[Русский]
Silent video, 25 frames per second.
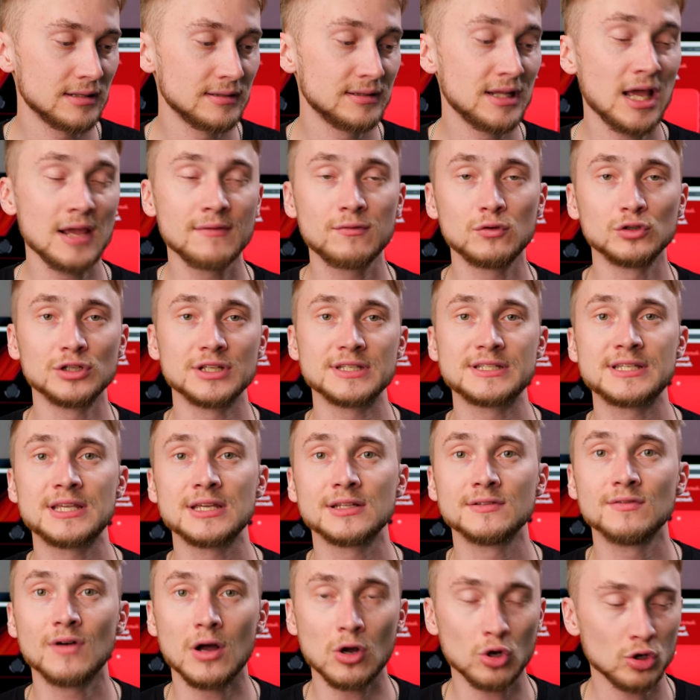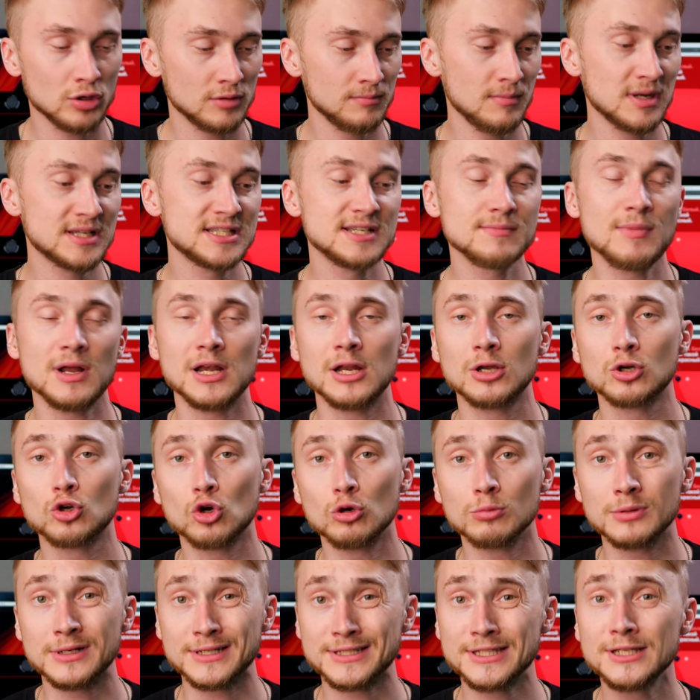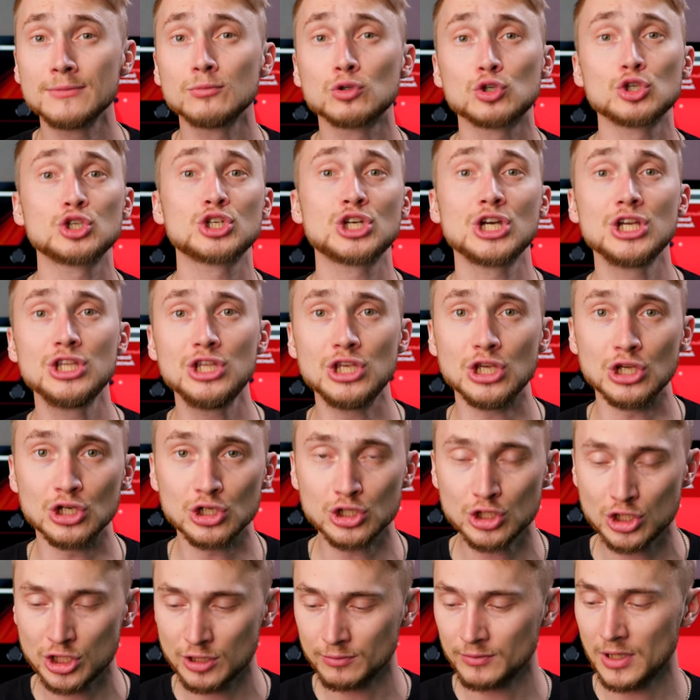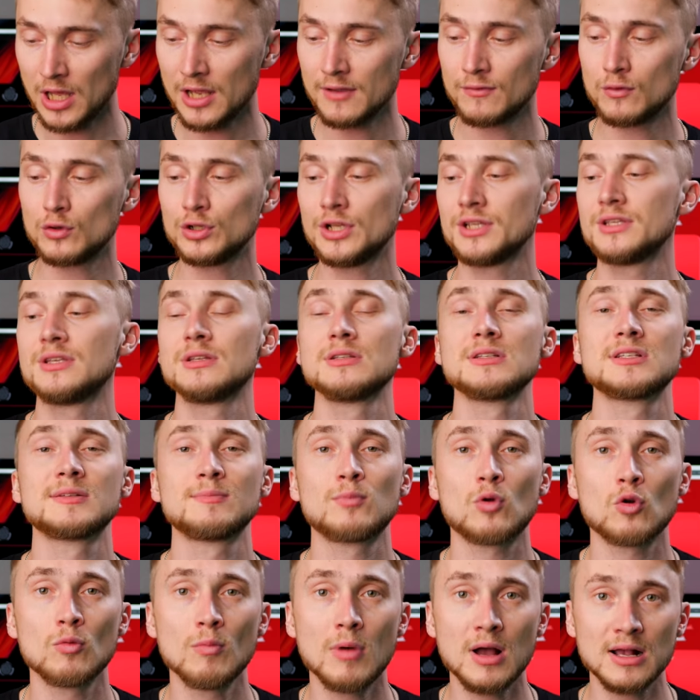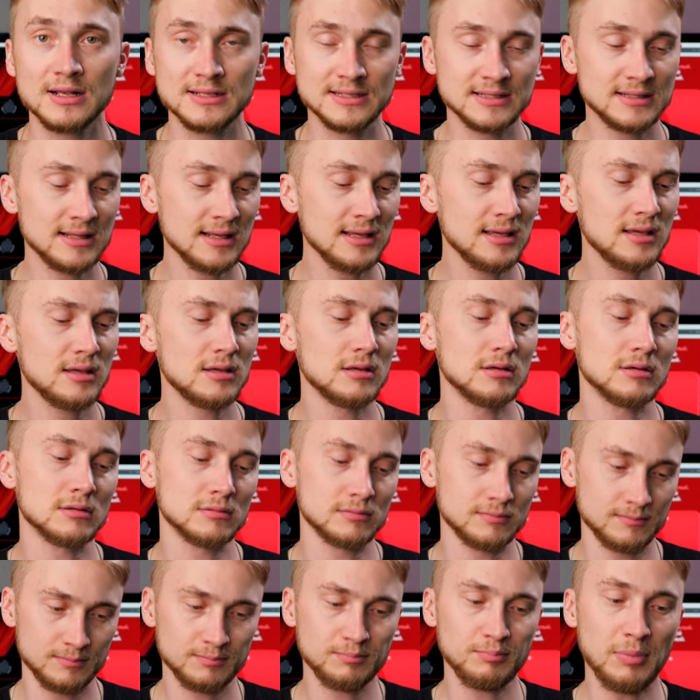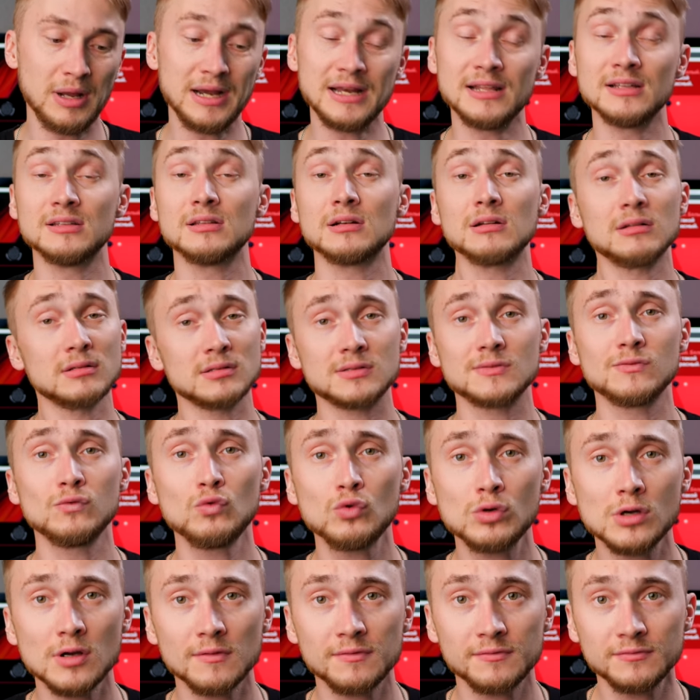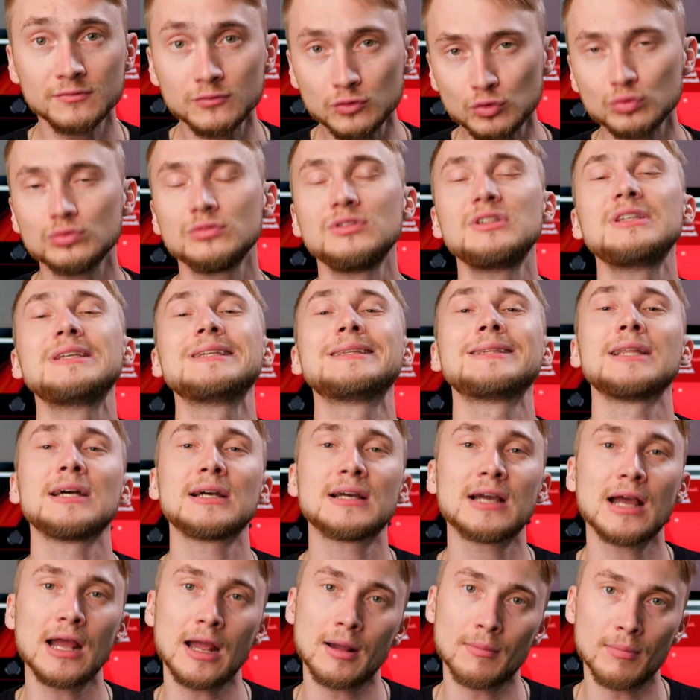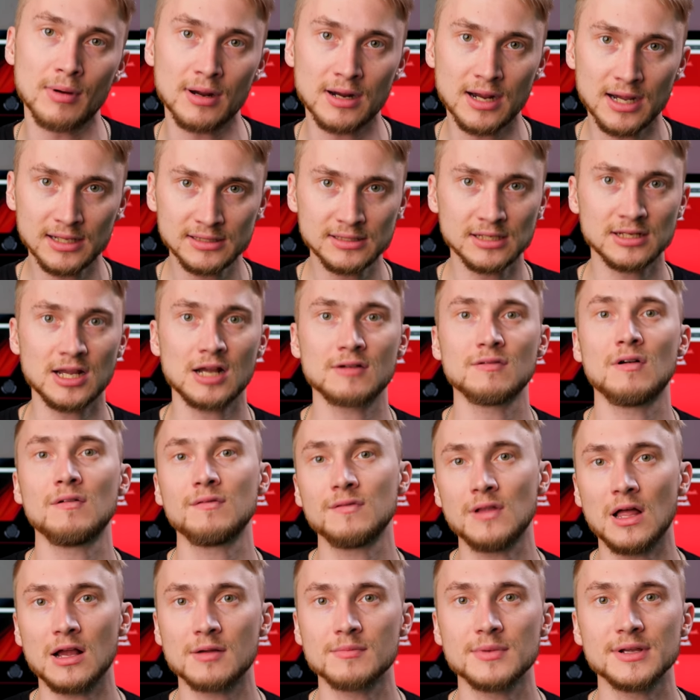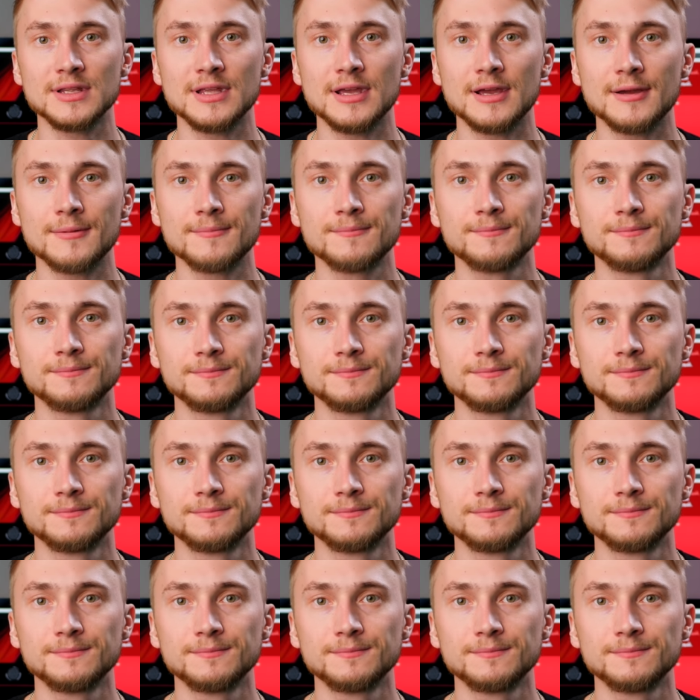На iPhone SE 2 максимальная громкость немножечко ниже, чем на iPhone 11 Pro Max, да и палитра звуков ну, не такая богатая, как во флагмане.